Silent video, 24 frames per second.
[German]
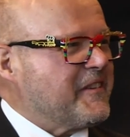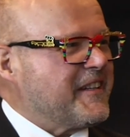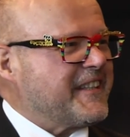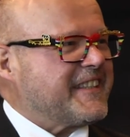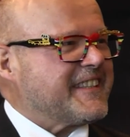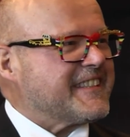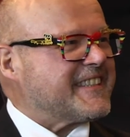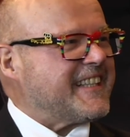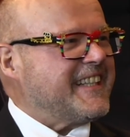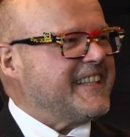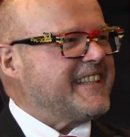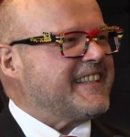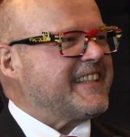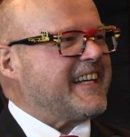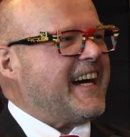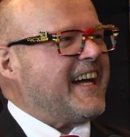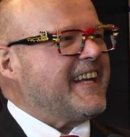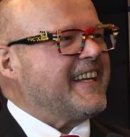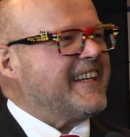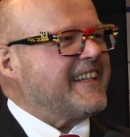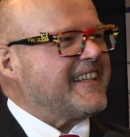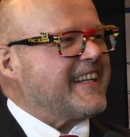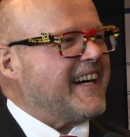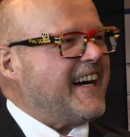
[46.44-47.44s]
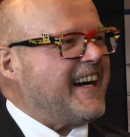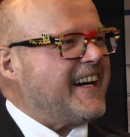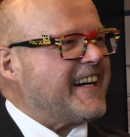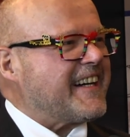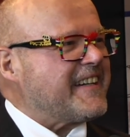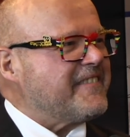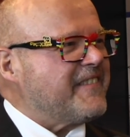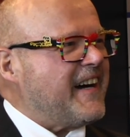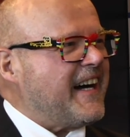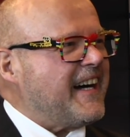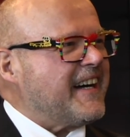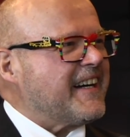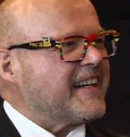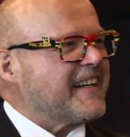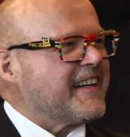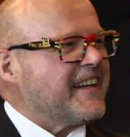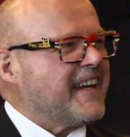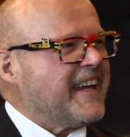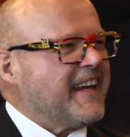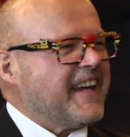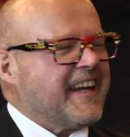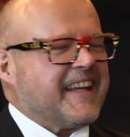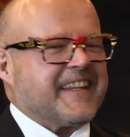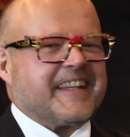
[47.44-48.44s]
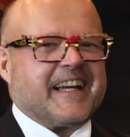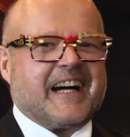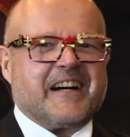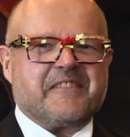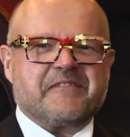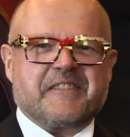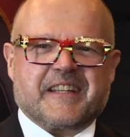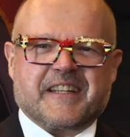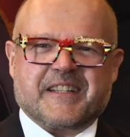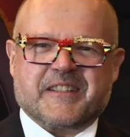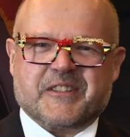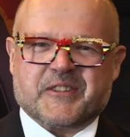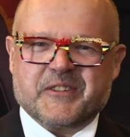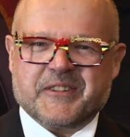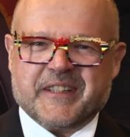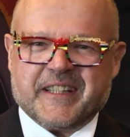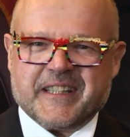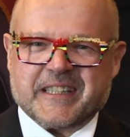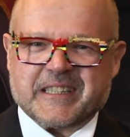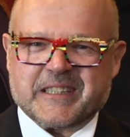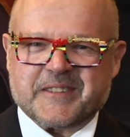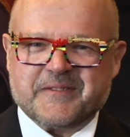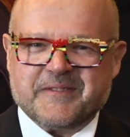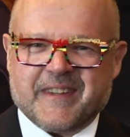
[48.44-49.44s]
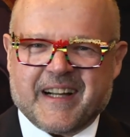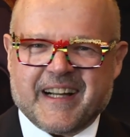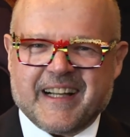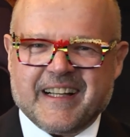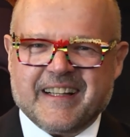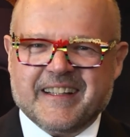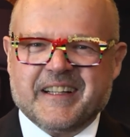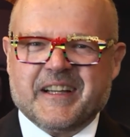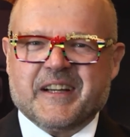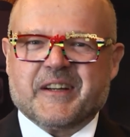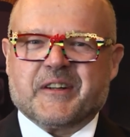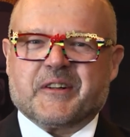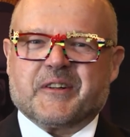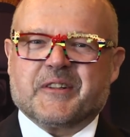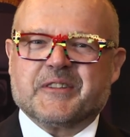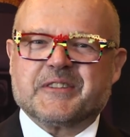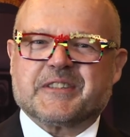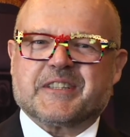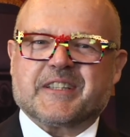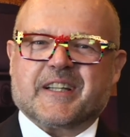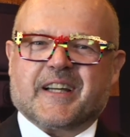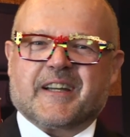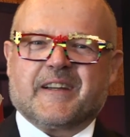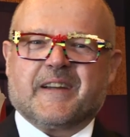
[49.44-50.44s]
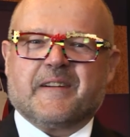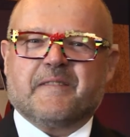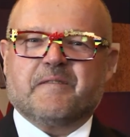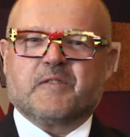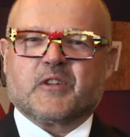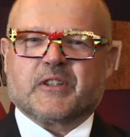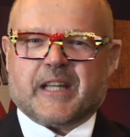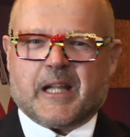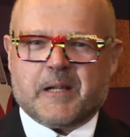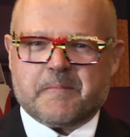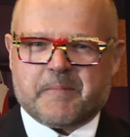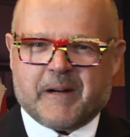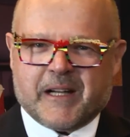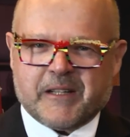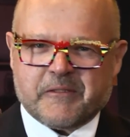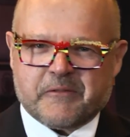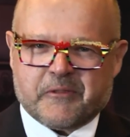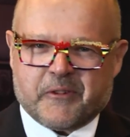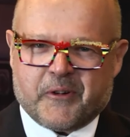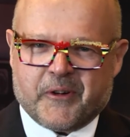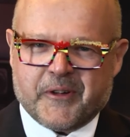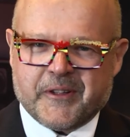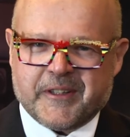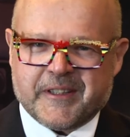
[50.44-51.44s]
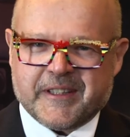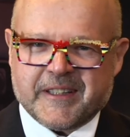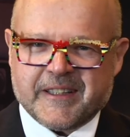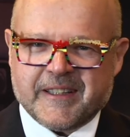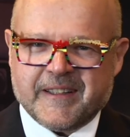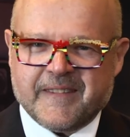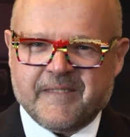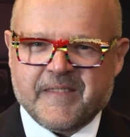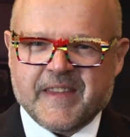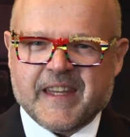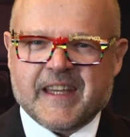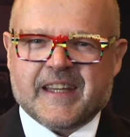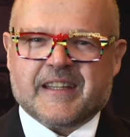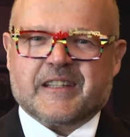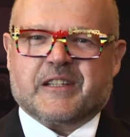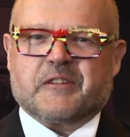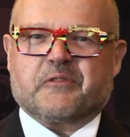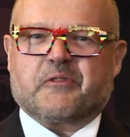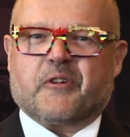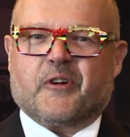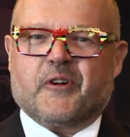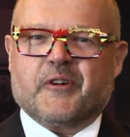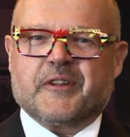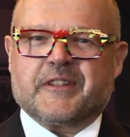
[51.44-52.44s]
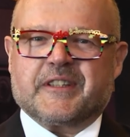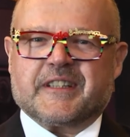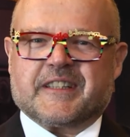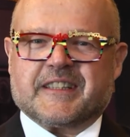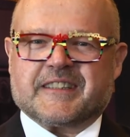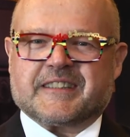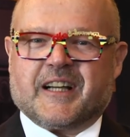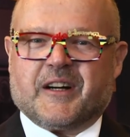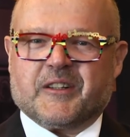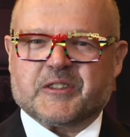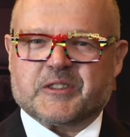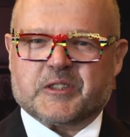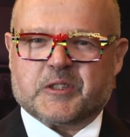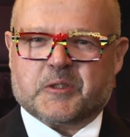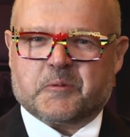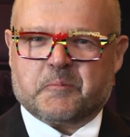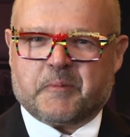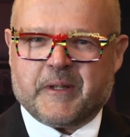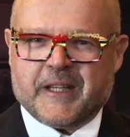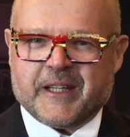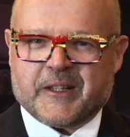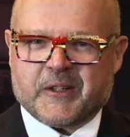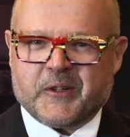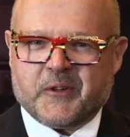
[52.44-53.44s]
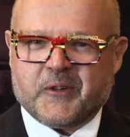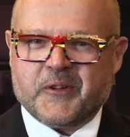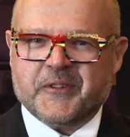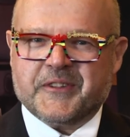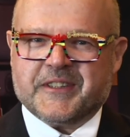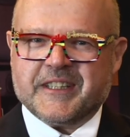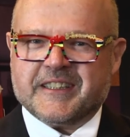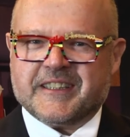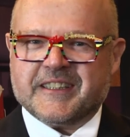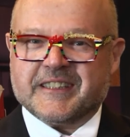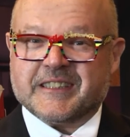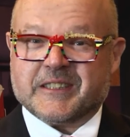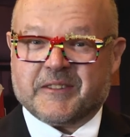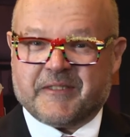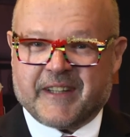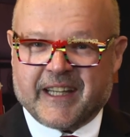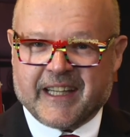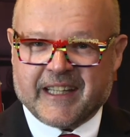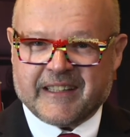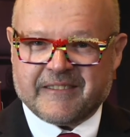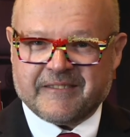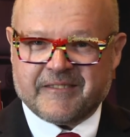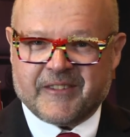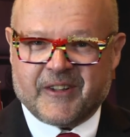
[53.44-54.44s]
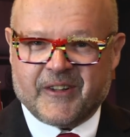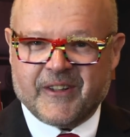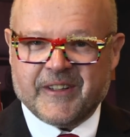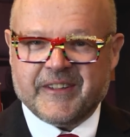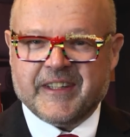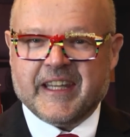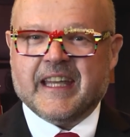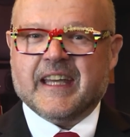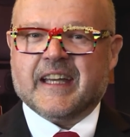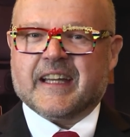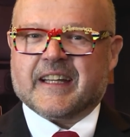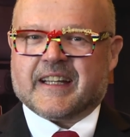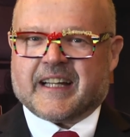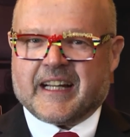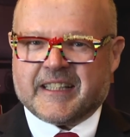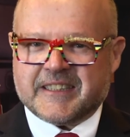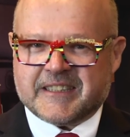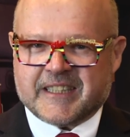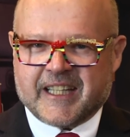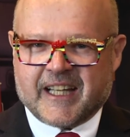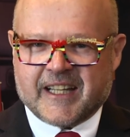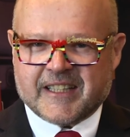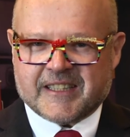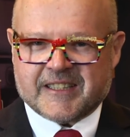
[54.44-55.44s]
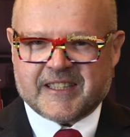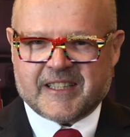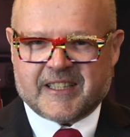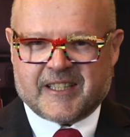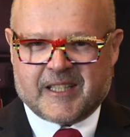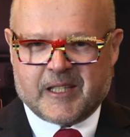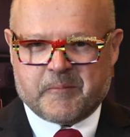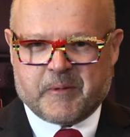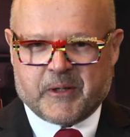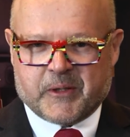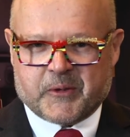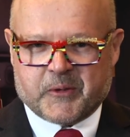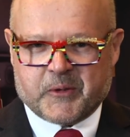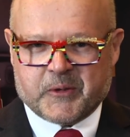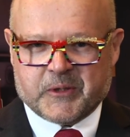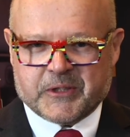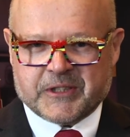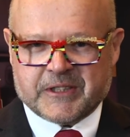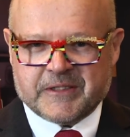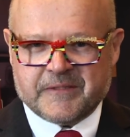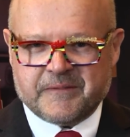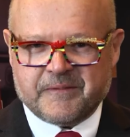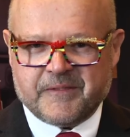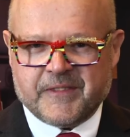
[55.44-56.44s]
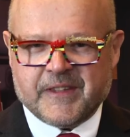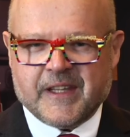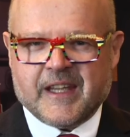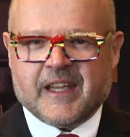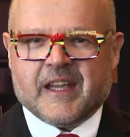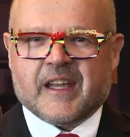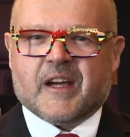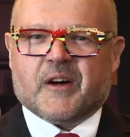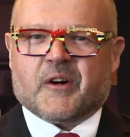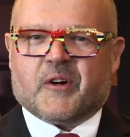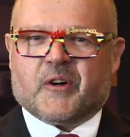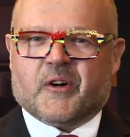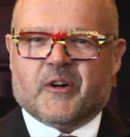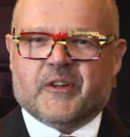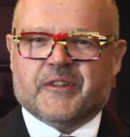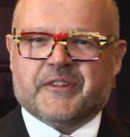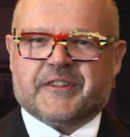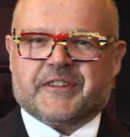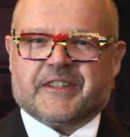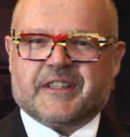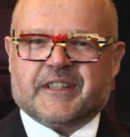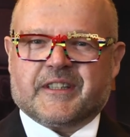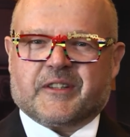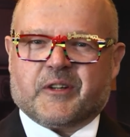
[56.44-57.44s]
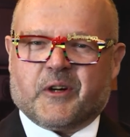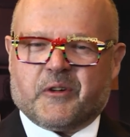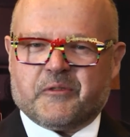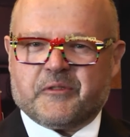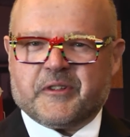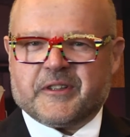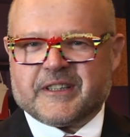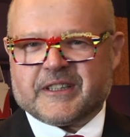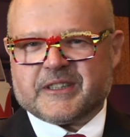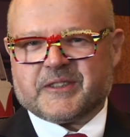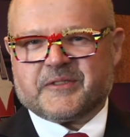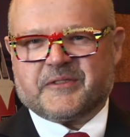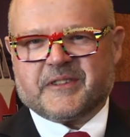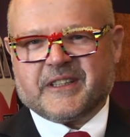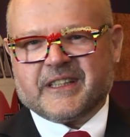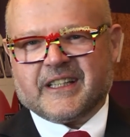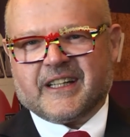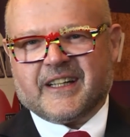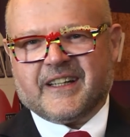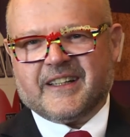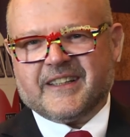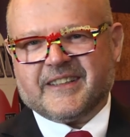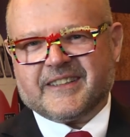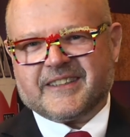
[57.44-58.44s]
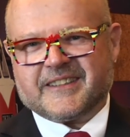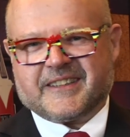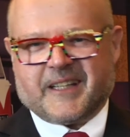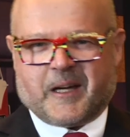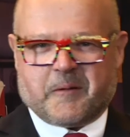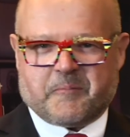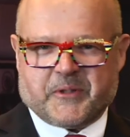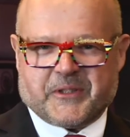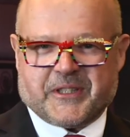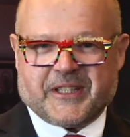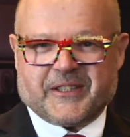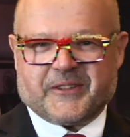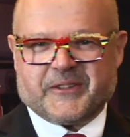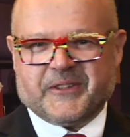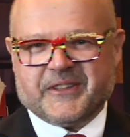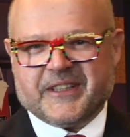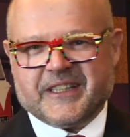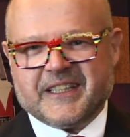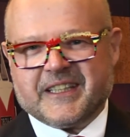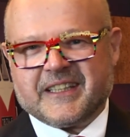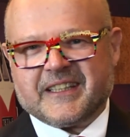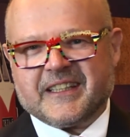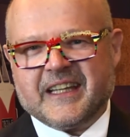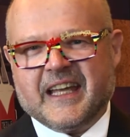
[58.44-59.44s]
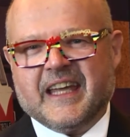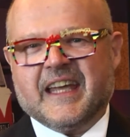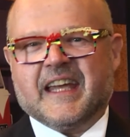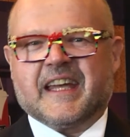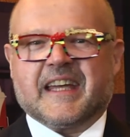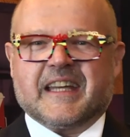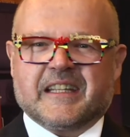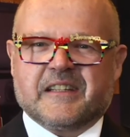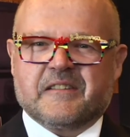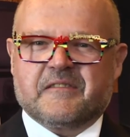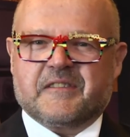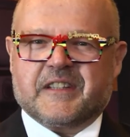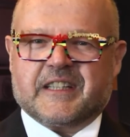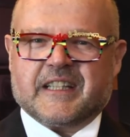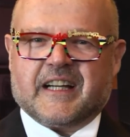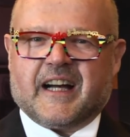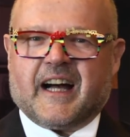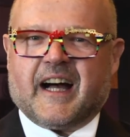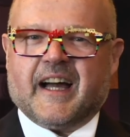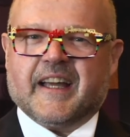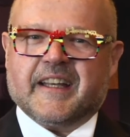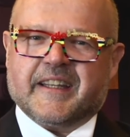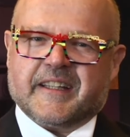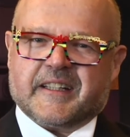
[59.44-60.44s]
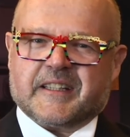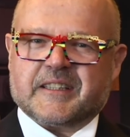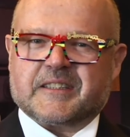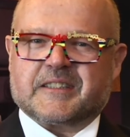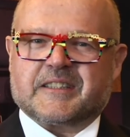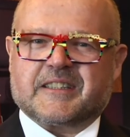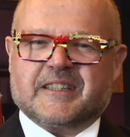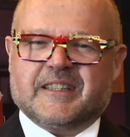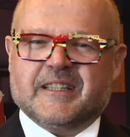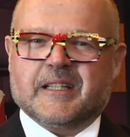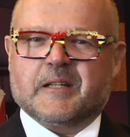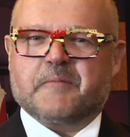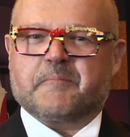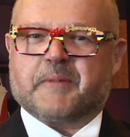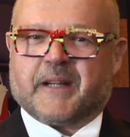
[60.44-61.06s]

wie ich das eigentlich alle Jahre mache, darf ich zunächst mal unsere Modellbahnfreunde, die Freunde des Hauses Pico und die, die es werden wollen, ganz herzlich hier begrüßen. Und ich hoffe, dass wir, Herr Buttig und ich, Ihnen wieder einiges hier